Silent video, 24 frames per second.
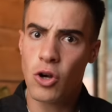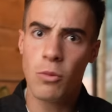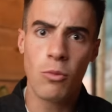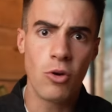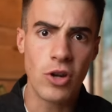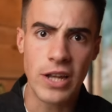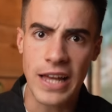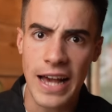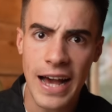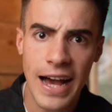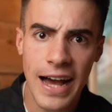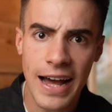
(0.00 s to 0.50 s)
cómo
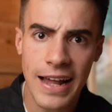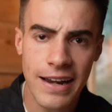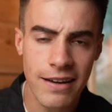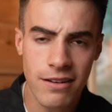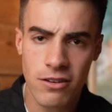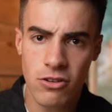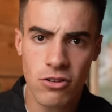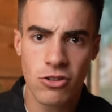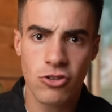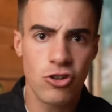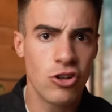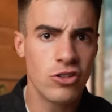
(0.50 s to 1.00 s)
ligar,
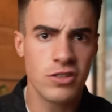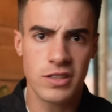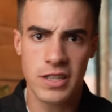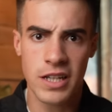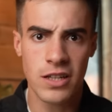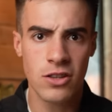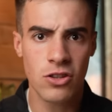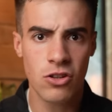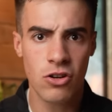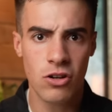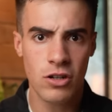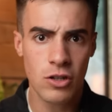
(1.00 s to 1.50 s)
no, no
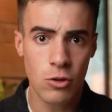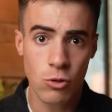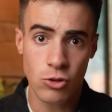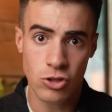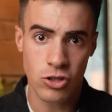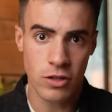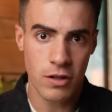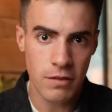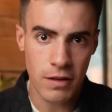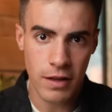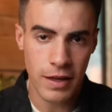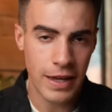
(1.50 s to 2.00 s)
entiendo,
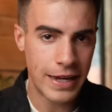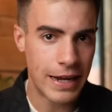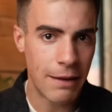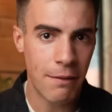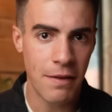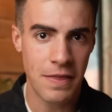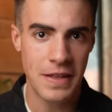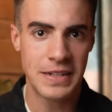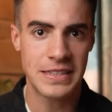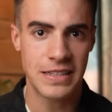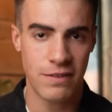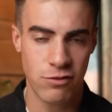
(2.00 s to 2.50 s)
incluso generaba
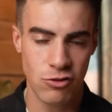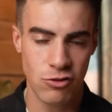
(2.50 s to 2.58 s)
cierta